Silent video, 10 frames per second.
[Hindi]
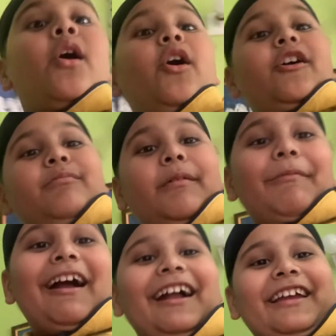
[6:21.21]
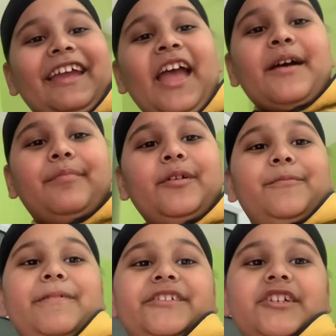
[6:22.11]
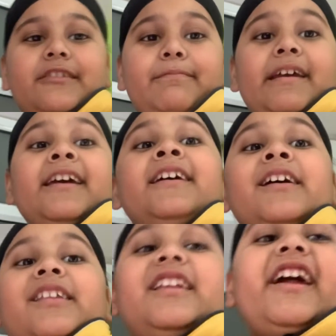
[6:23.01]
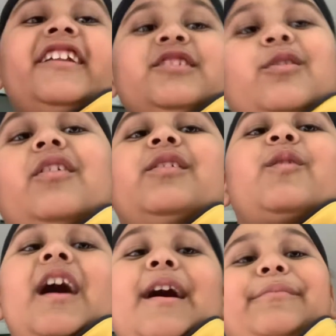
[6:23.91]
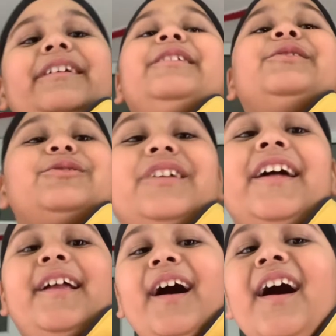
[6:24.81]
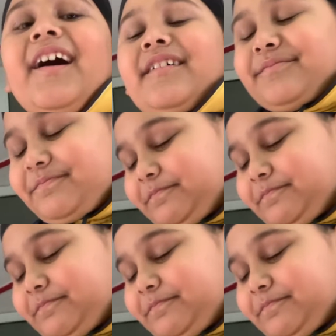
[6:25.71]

और मम्मा गए हैं अभी ऊपर छत पे लेडीज लोगों का तो काम ही यही होता है ना